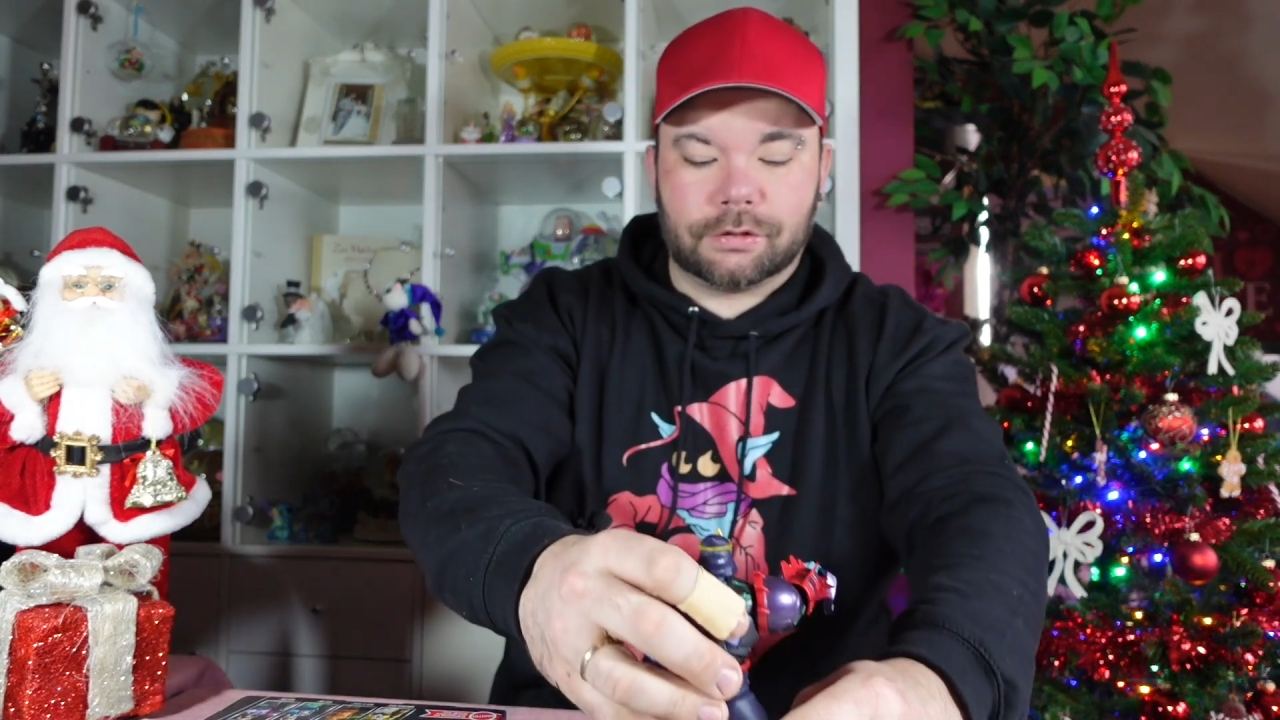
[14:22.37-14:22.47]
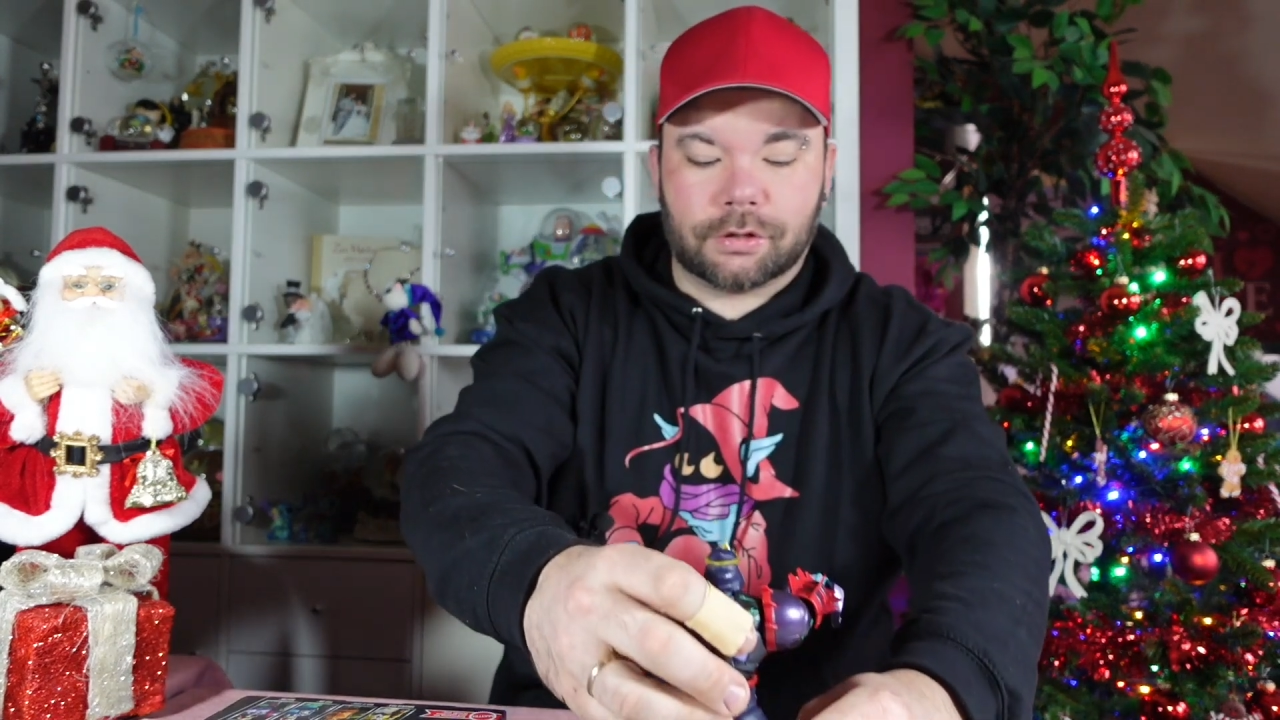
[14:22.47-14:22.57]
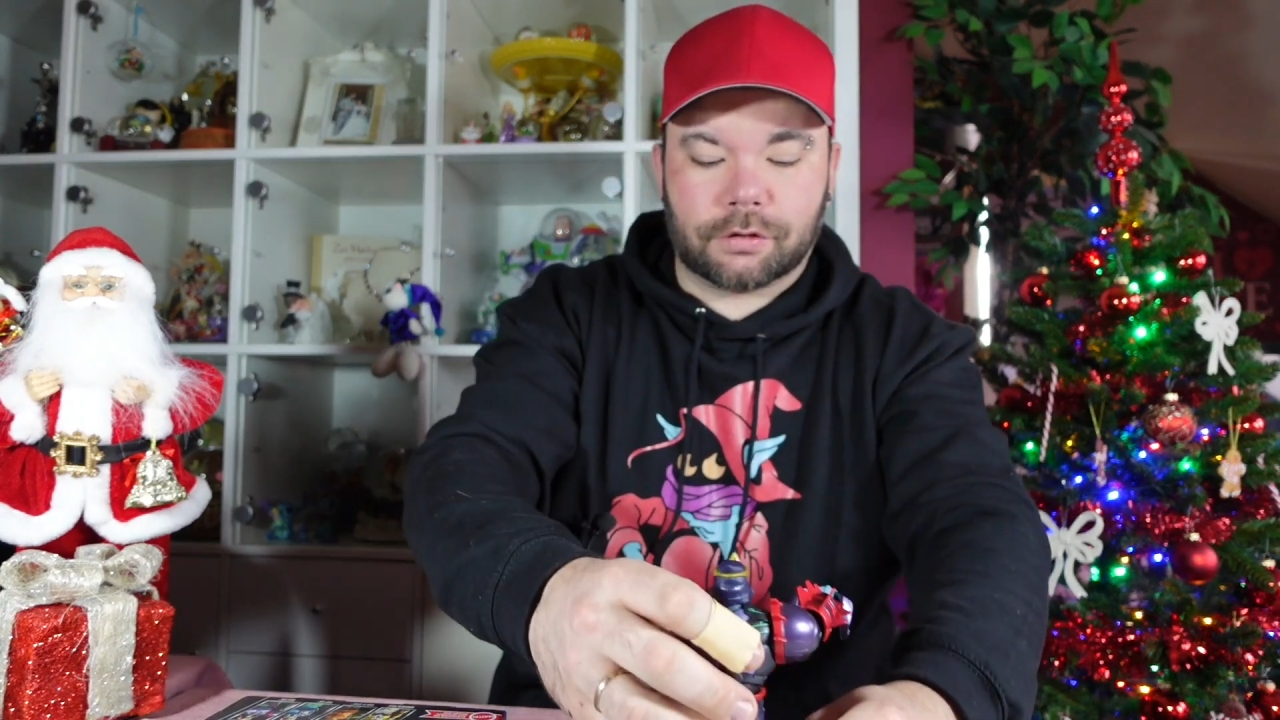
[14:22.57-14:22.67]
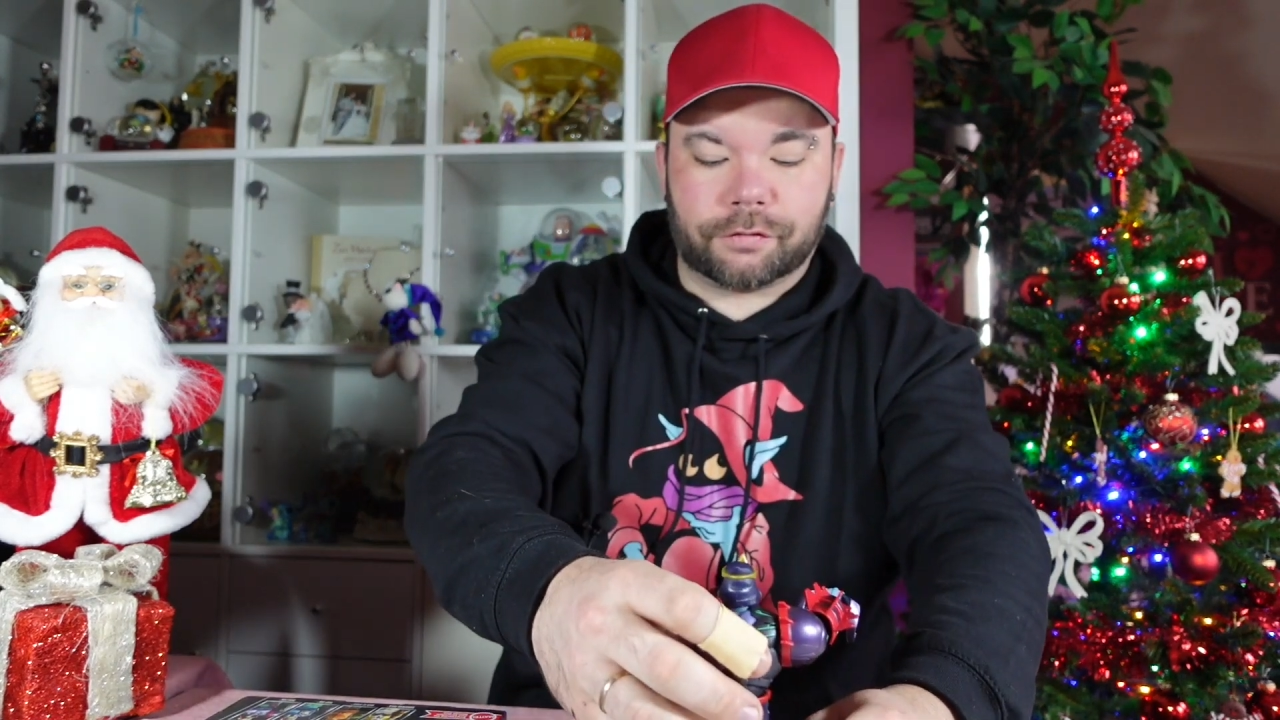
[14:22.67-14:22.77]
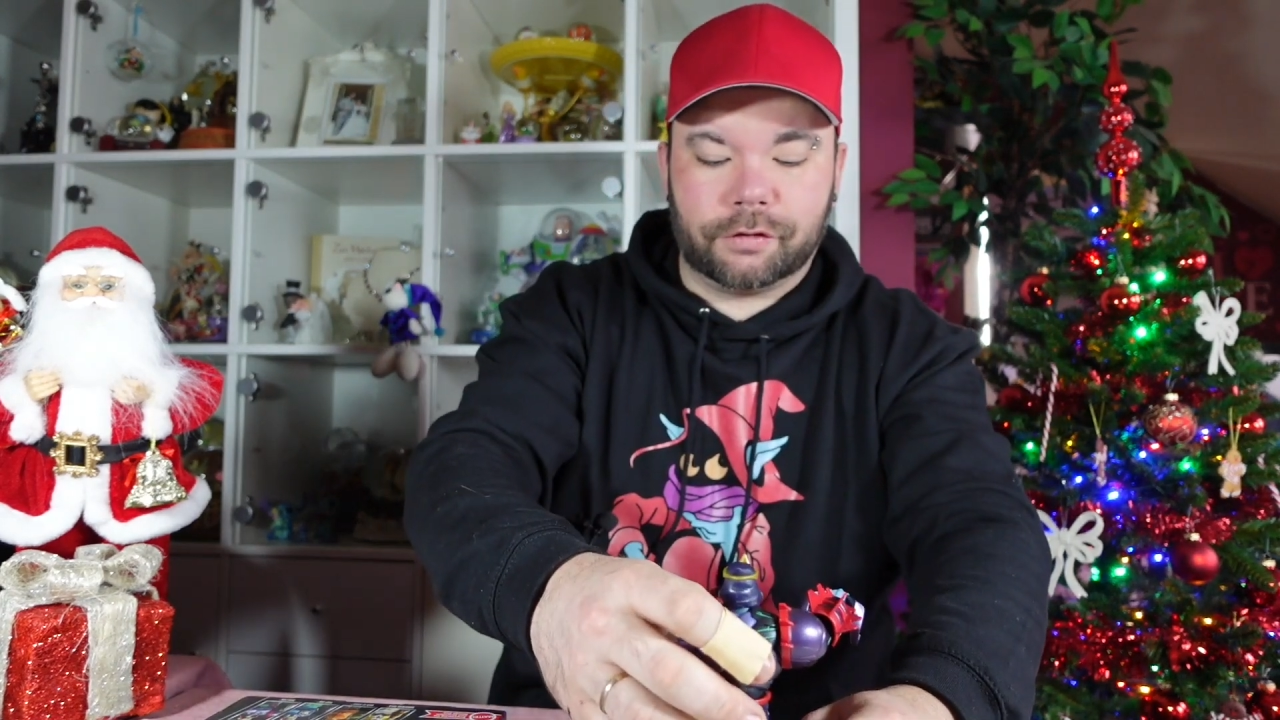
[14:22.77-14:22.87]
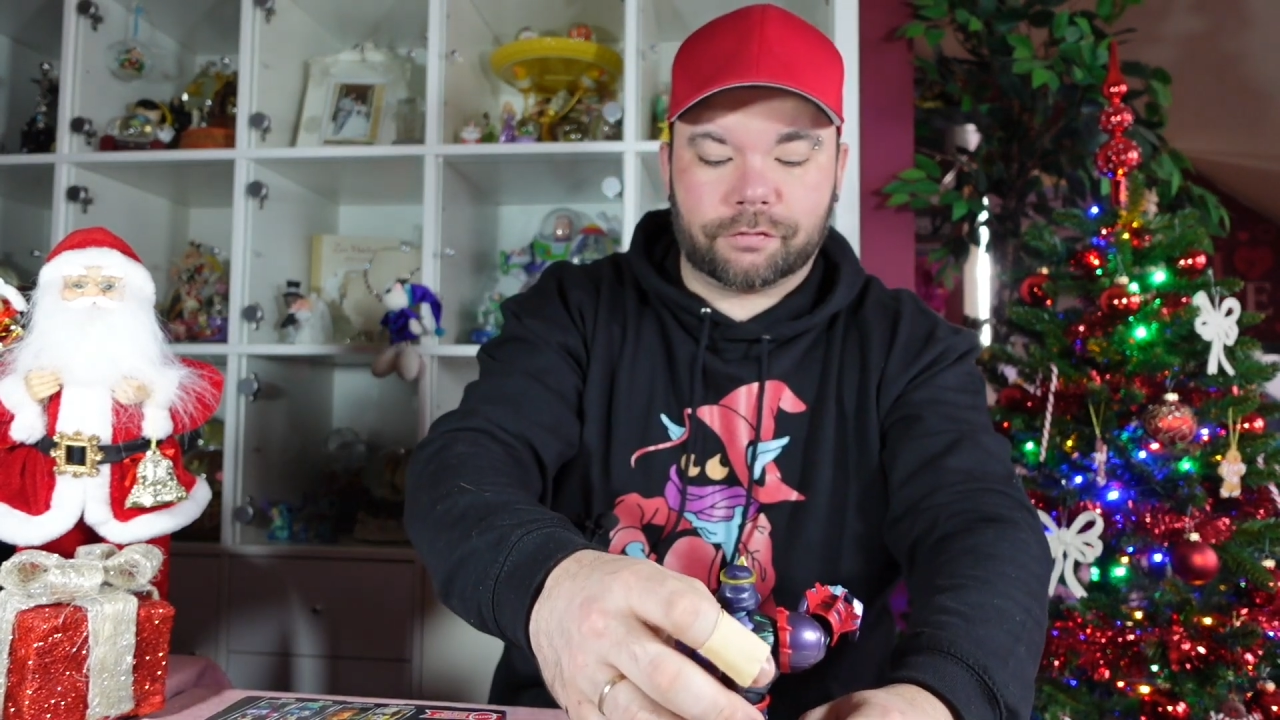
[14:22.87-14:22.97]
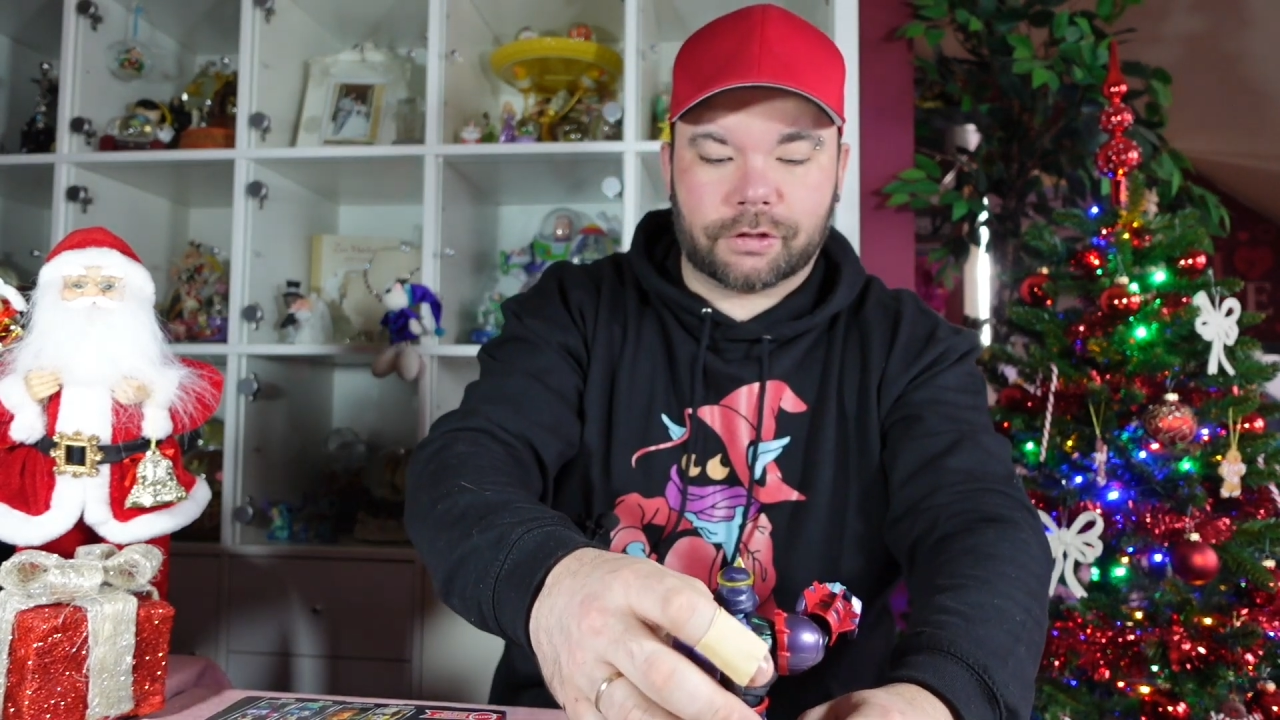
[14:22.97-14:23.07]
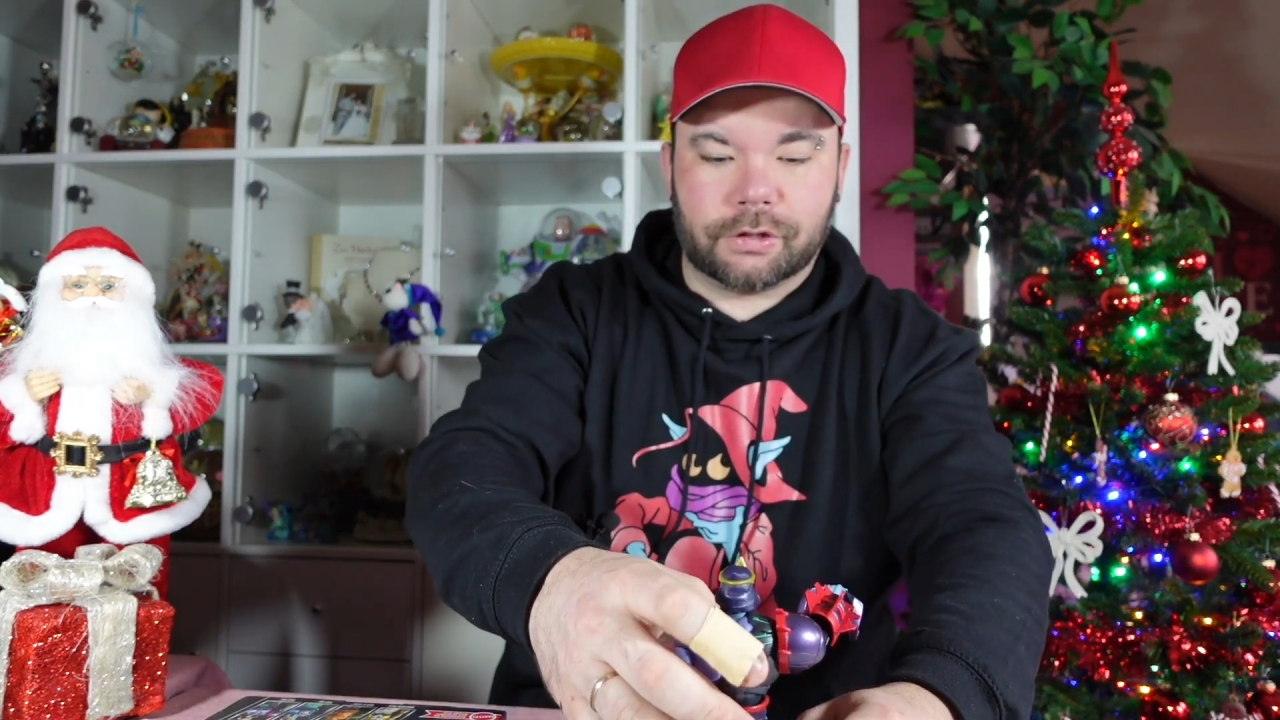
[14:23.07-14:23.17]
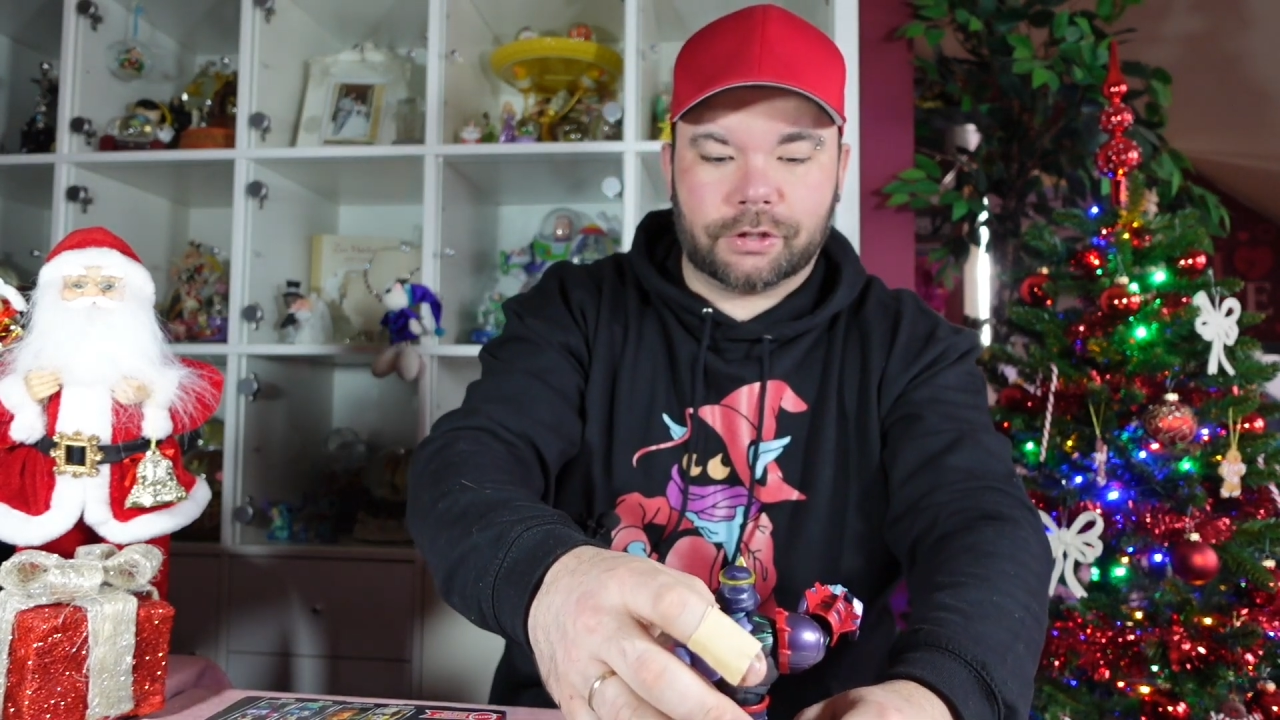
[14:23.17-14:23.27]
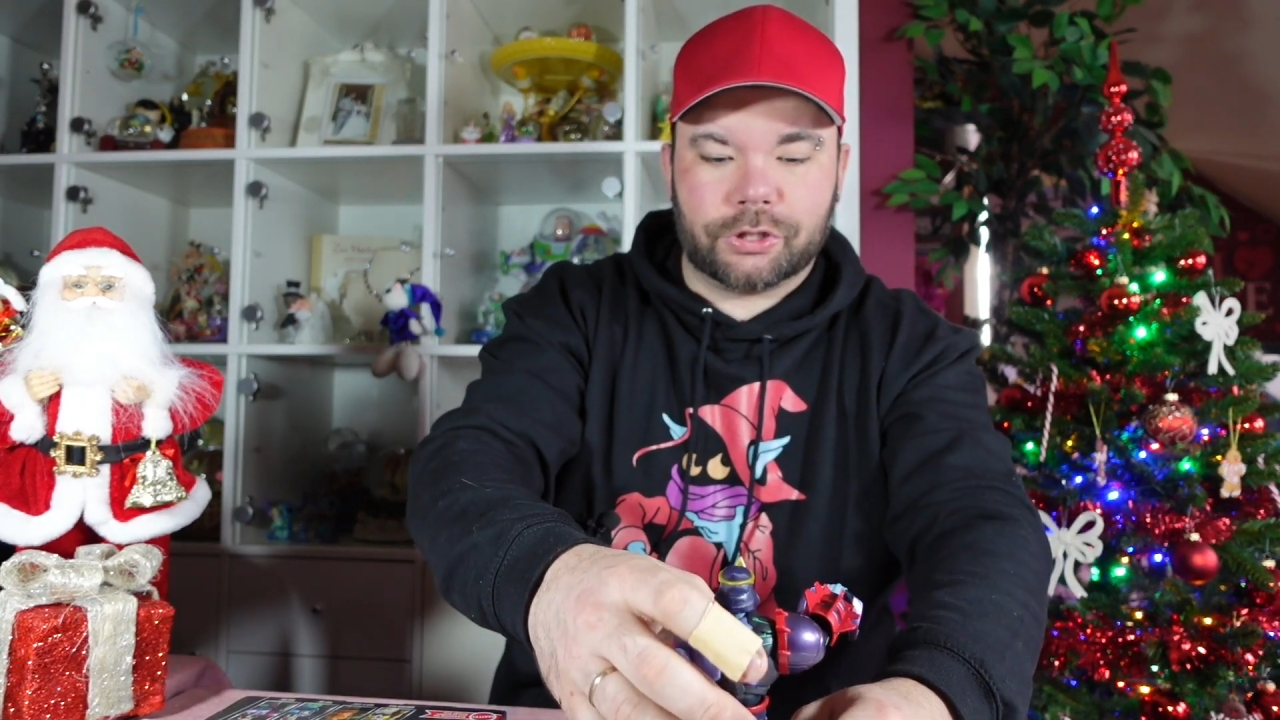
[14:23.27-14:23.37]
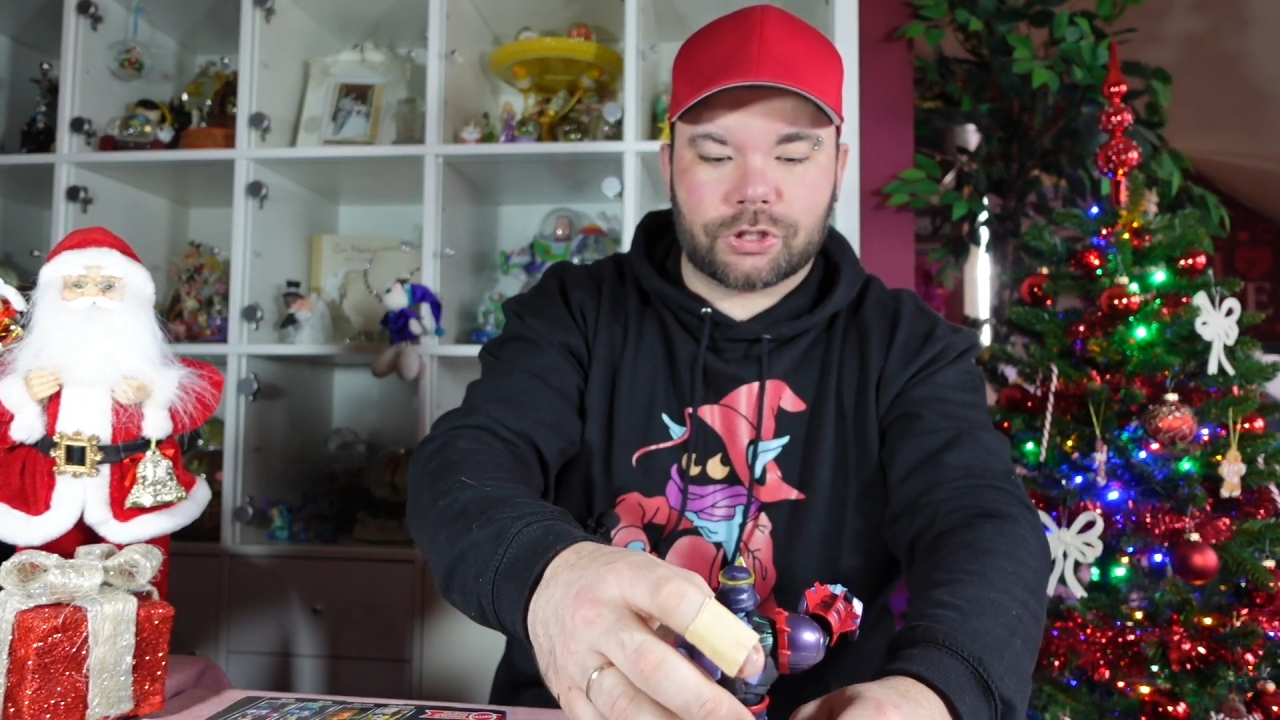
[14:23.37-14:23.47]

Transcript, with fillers: auf jeden Fall nicht